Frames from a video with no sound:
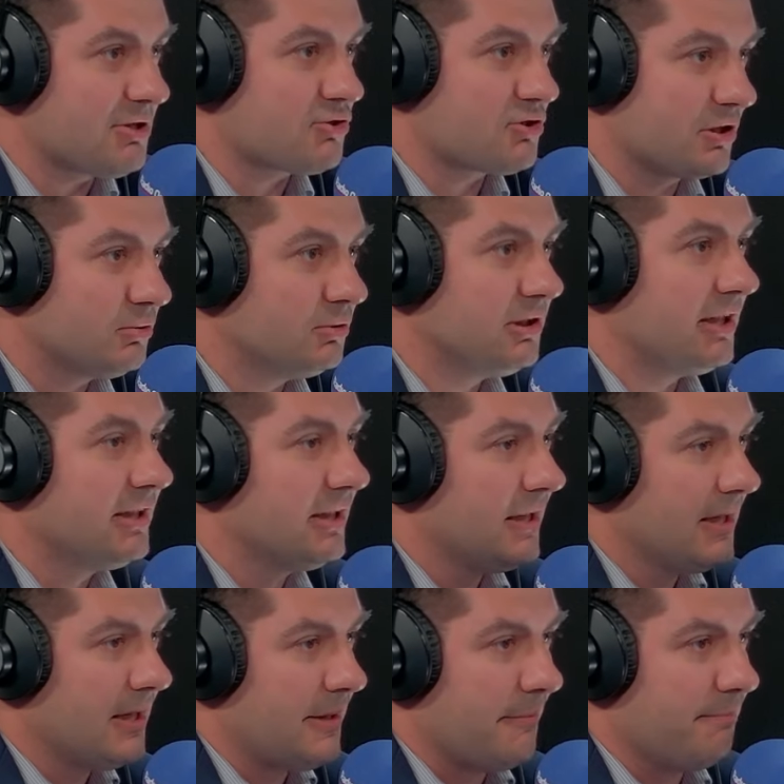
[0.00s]
szczególnie
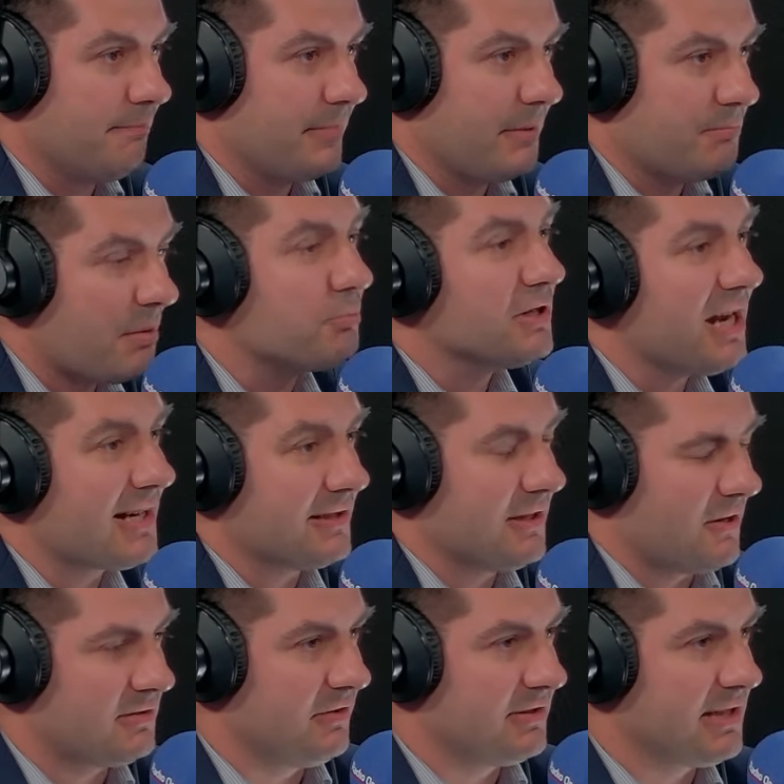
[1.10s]
mm, popularne
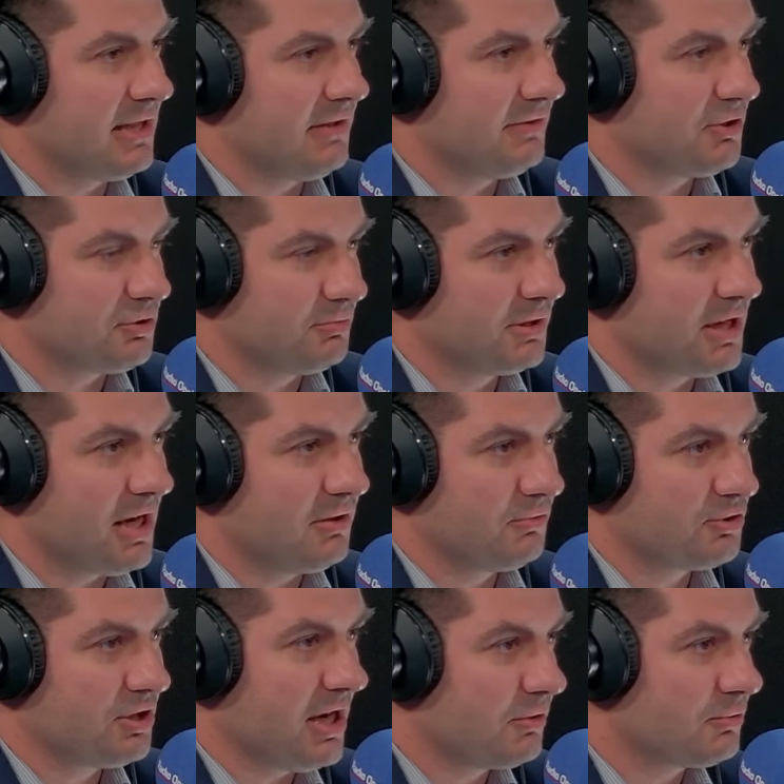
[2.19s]
rozwiązanie w naszym kraju,
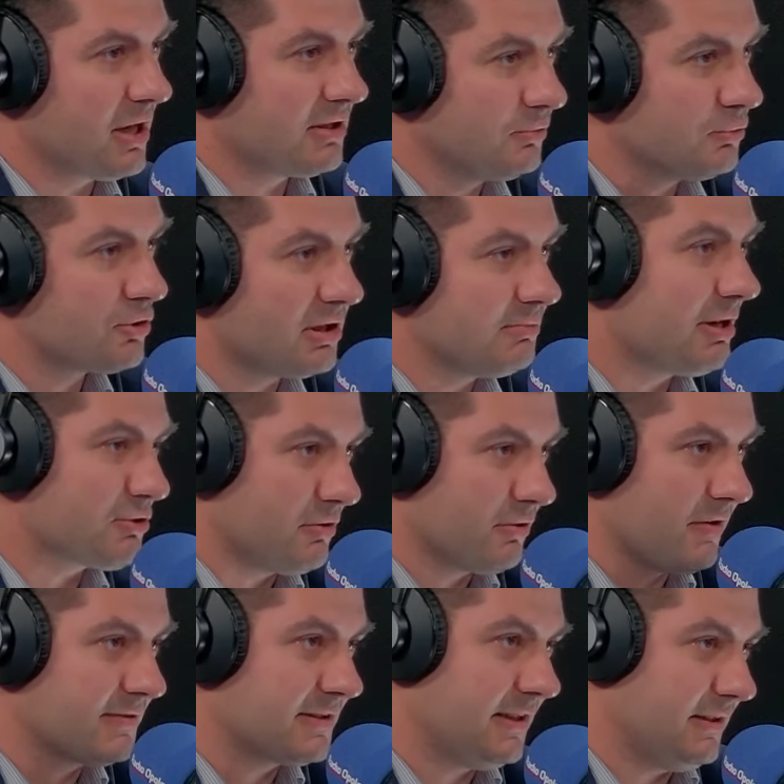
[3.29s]
że akurat Urząd
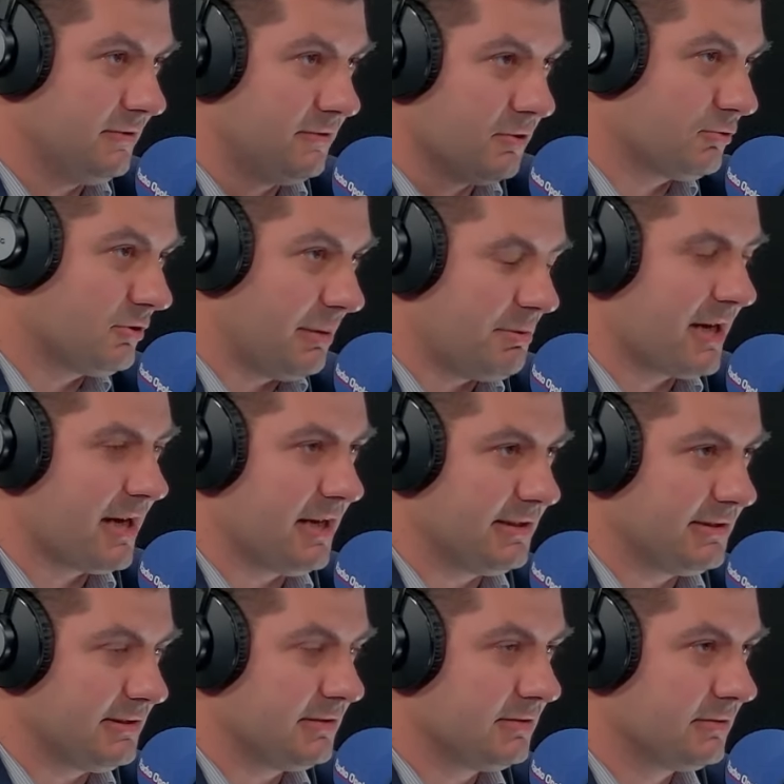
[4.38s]
Marszałkowski dotuje PKS-y.